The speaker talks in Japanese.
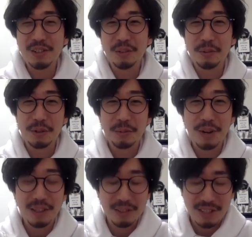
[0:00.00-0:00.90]
と僕
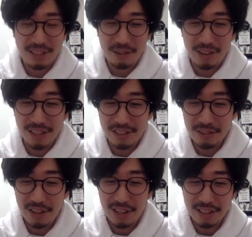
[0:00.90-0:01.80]
もあのぜひお話
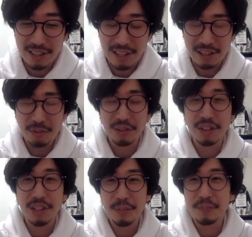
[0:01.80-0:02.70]
伺いたいなと思っ
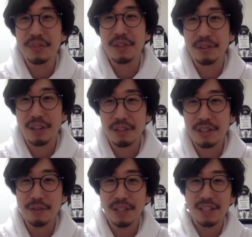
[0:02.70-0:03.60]
て、今日楽
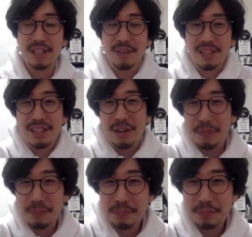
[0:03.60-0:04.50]
しみにしてました。あ
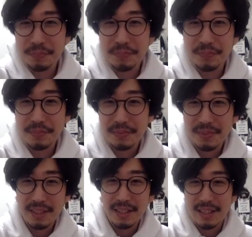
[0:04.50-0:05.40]
り
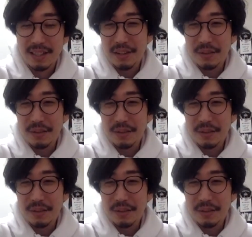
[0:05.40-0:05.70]
がとうござい